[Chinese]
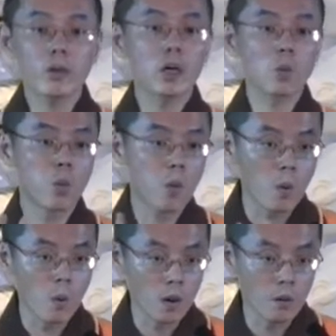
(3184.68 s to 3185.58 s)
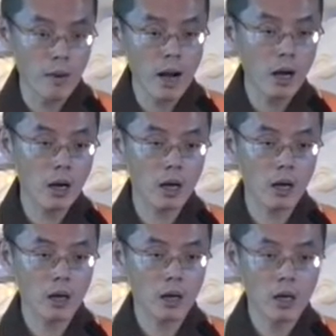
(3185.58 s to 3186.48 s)
有一个我嘛，
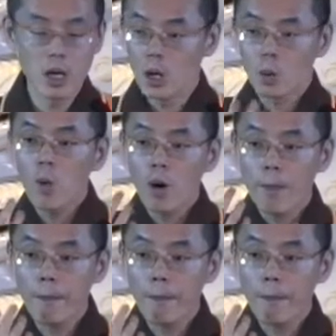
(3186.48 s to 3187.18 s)
我